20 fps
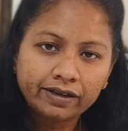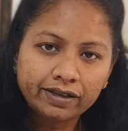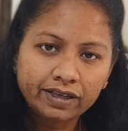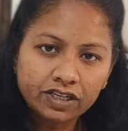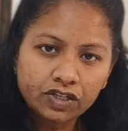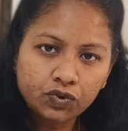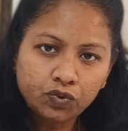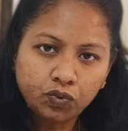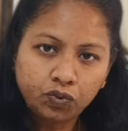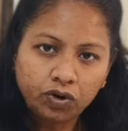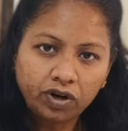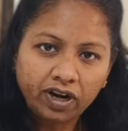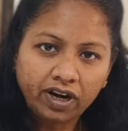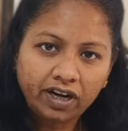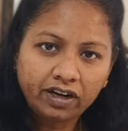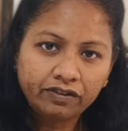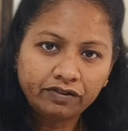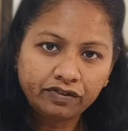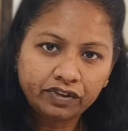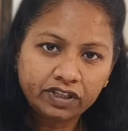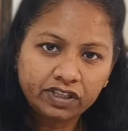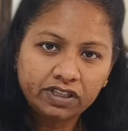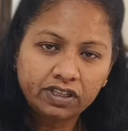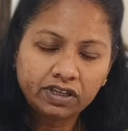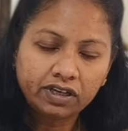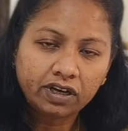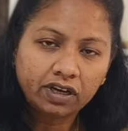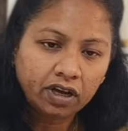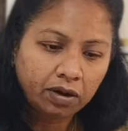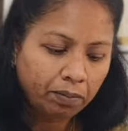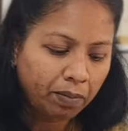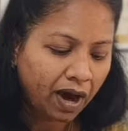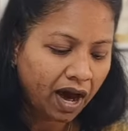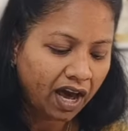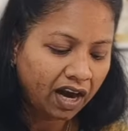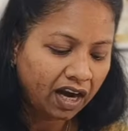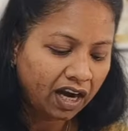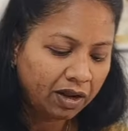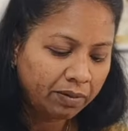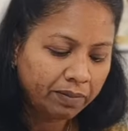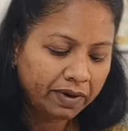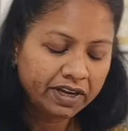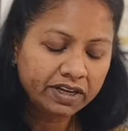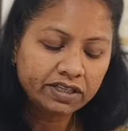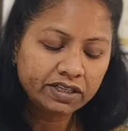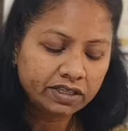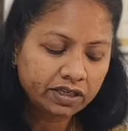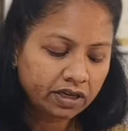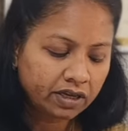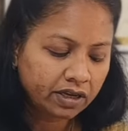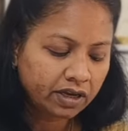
திஸ் வேர்ட் வித் பார்லிமெண்ட்